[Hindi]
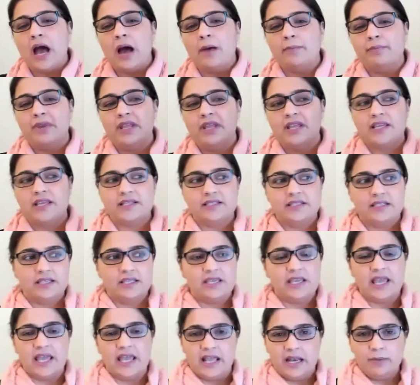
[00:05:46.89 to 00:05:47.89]
आपने किसी
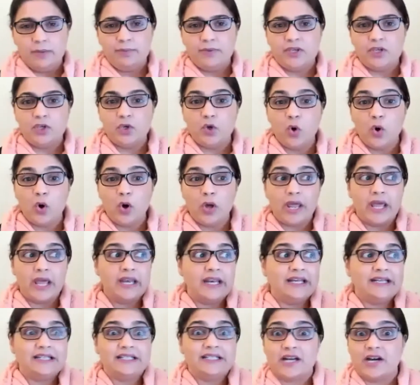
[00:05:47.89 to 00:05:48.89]
की हेल्प की हो एंड
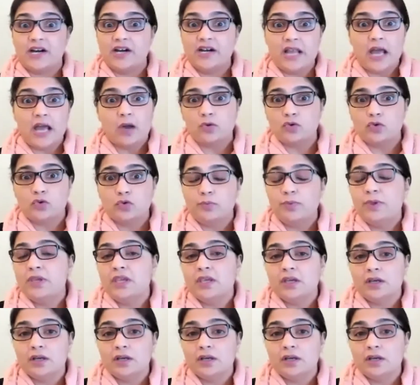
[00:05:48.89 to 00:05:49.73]
इट टर्न आउट टू बी